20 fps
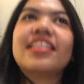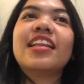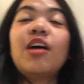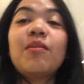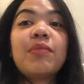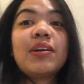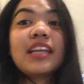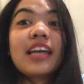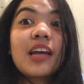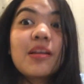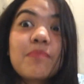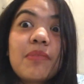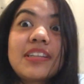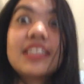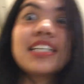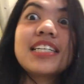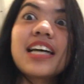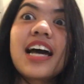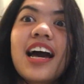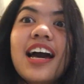Napatingin pa
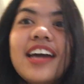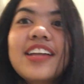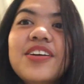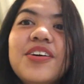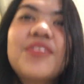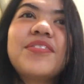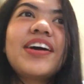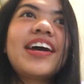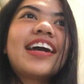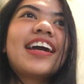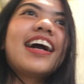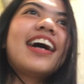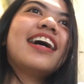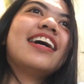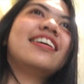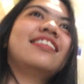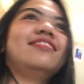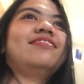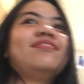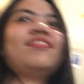siya sa akin. Oh my
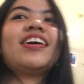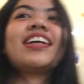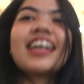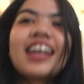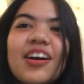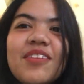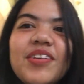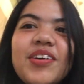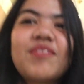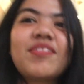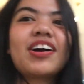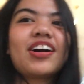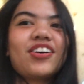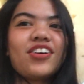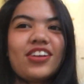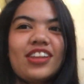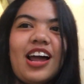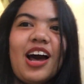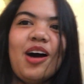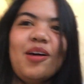God. Pwede kami
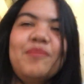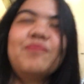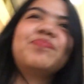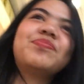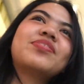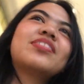mag-collab.